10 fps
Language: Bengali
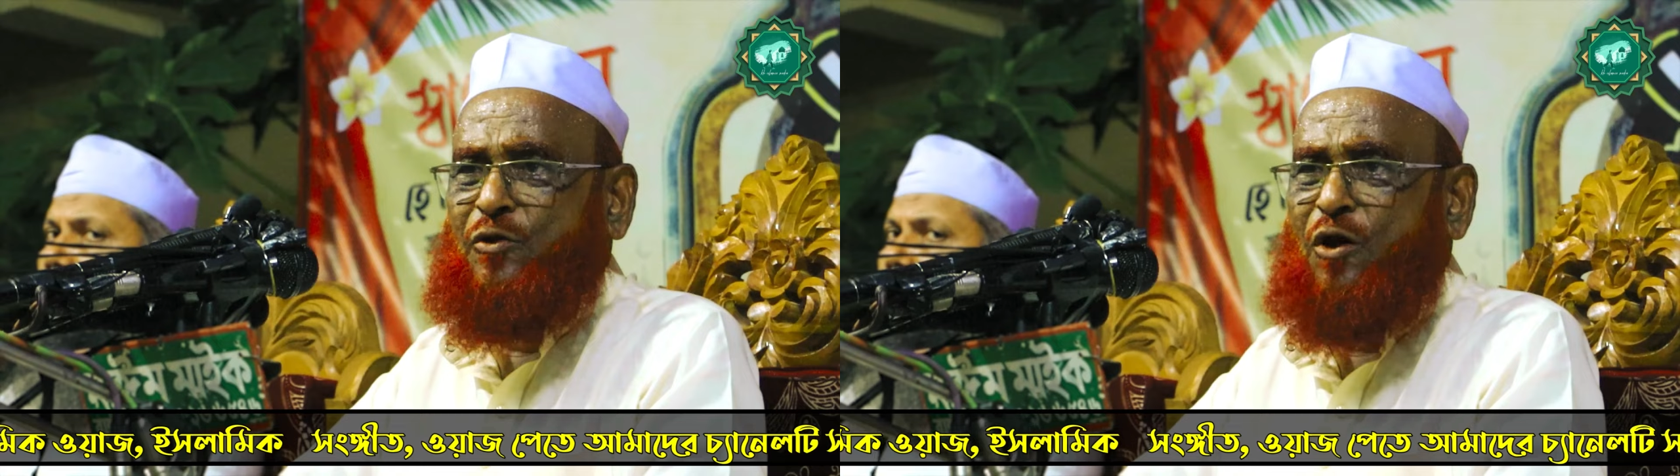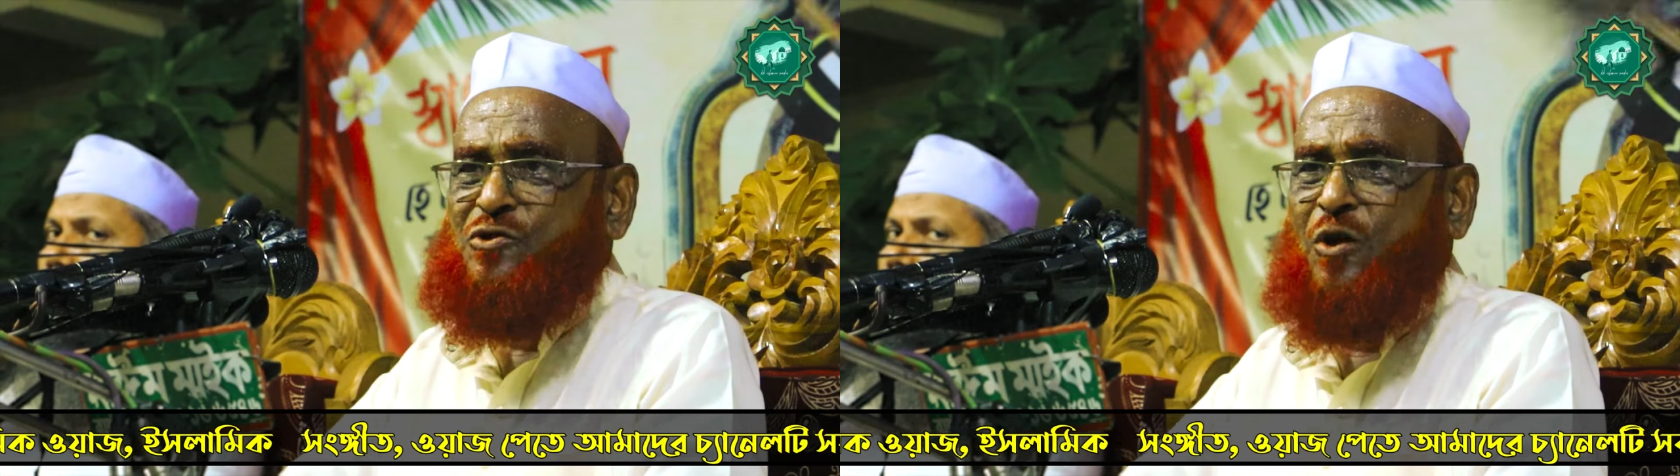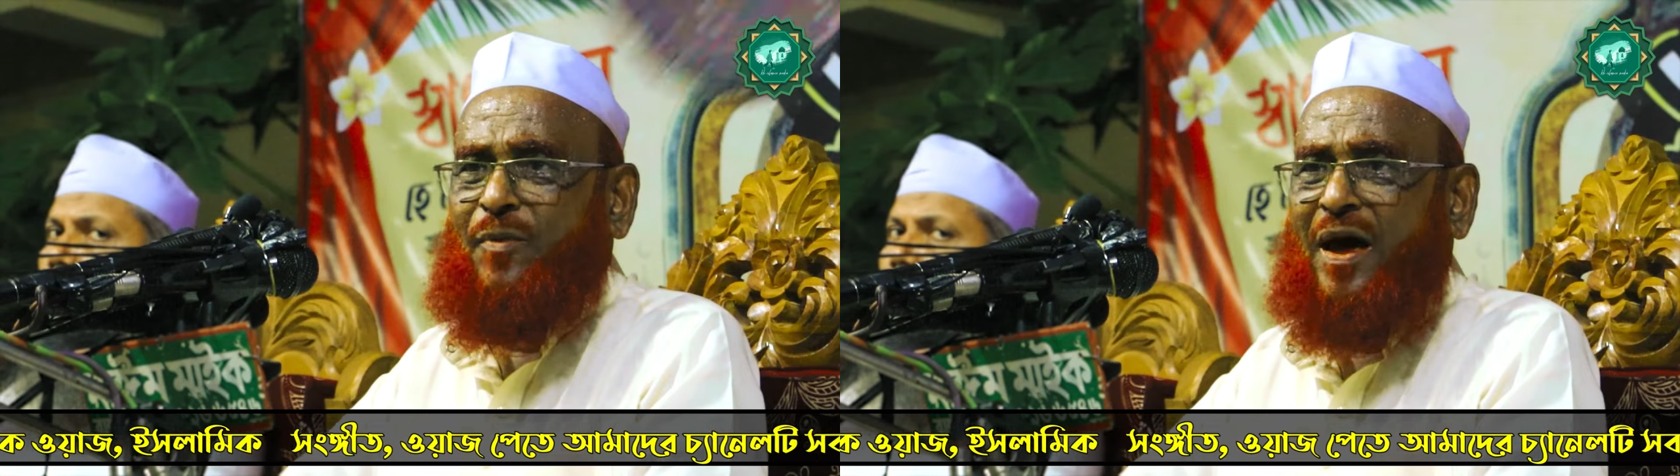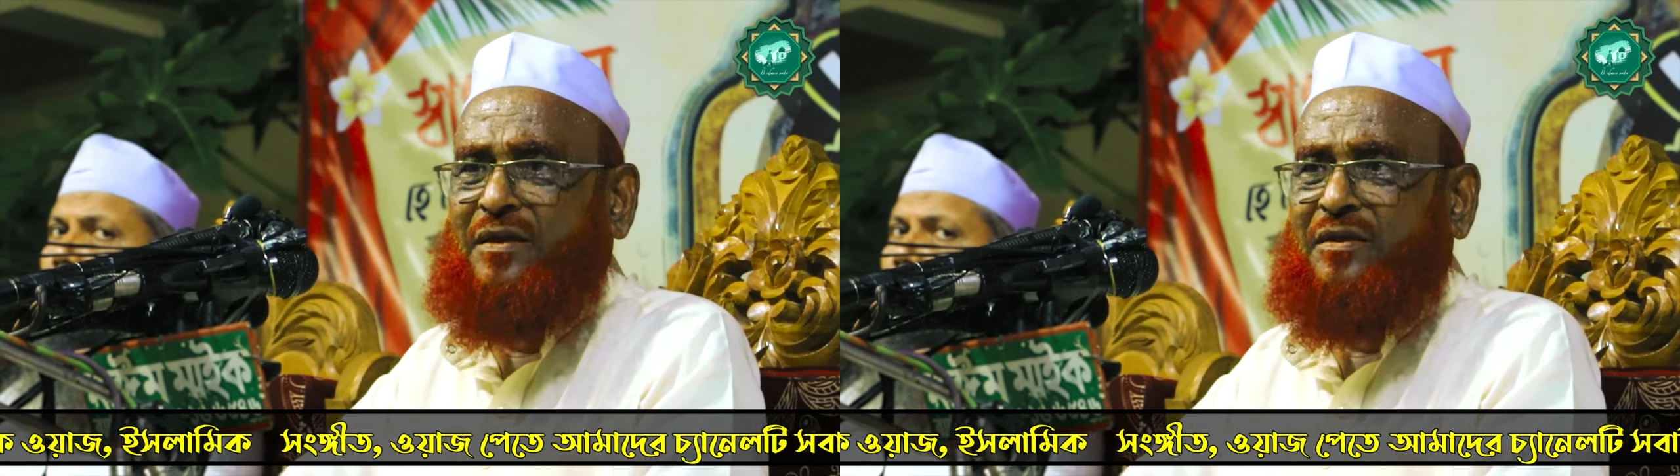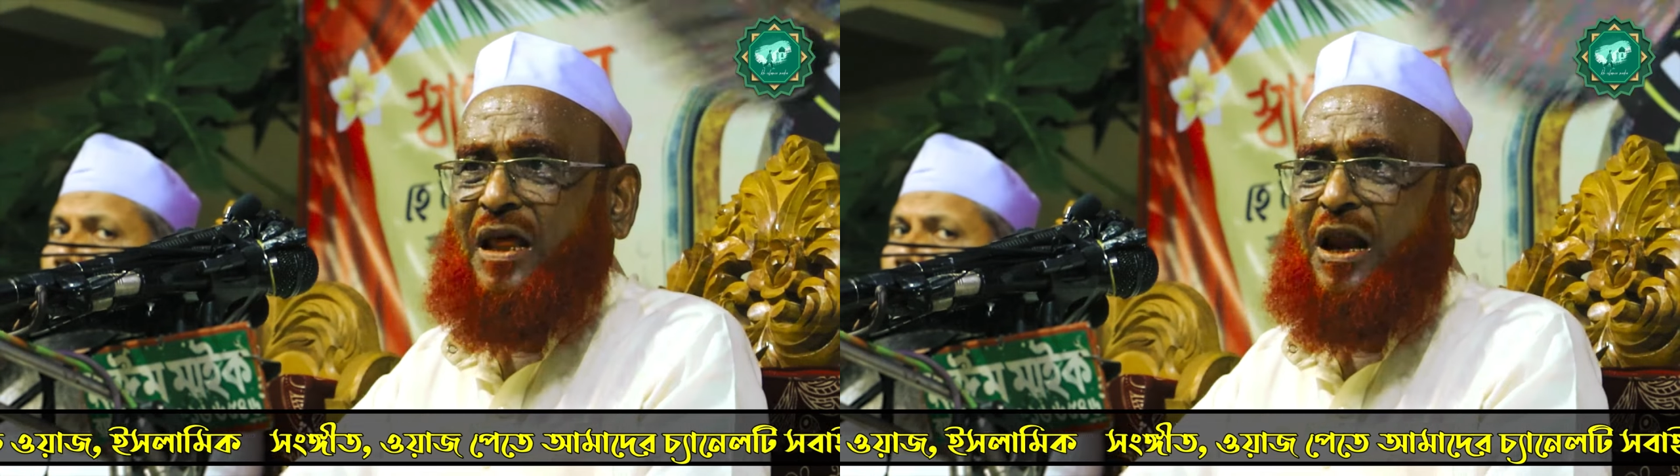
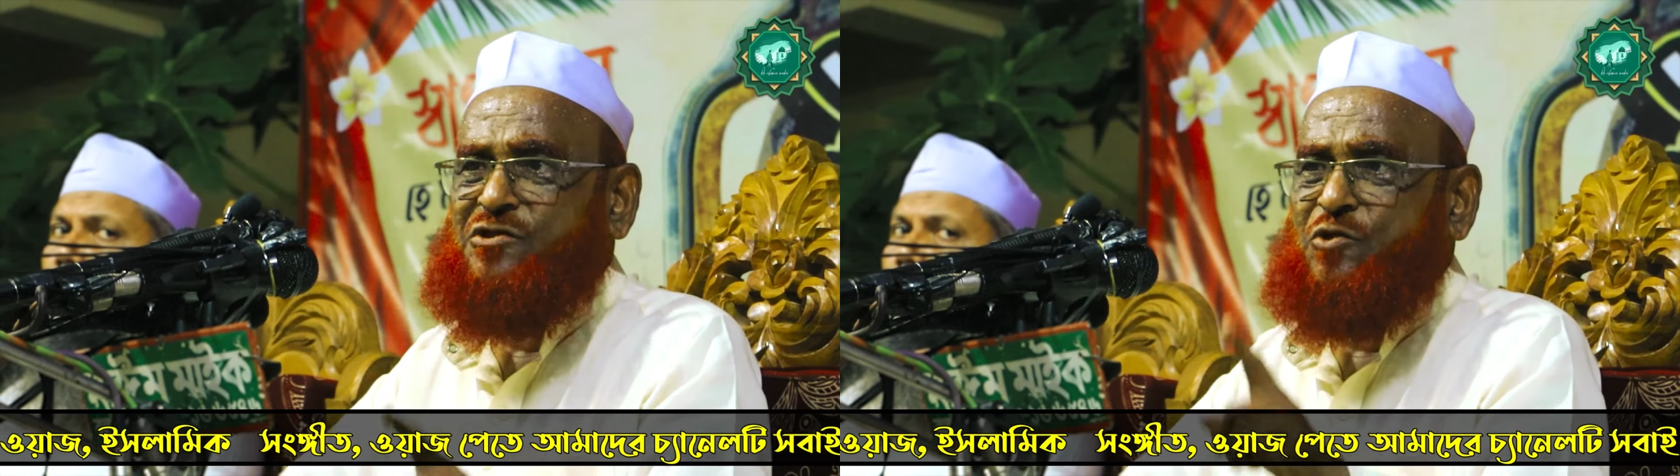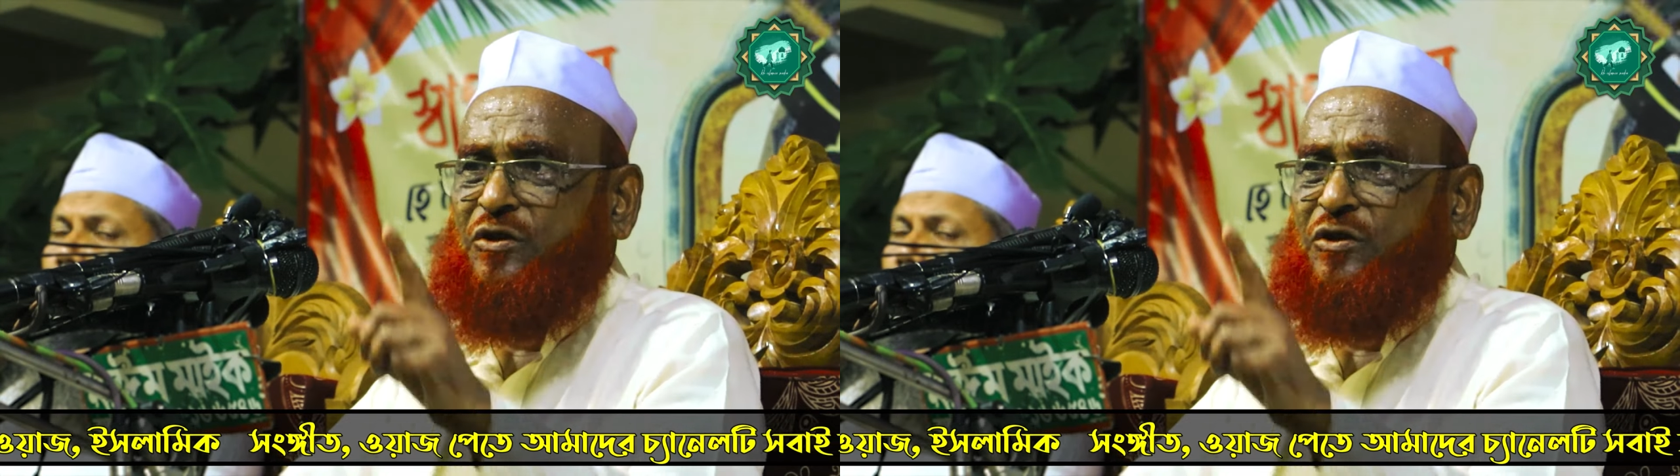আদর্শবান তারা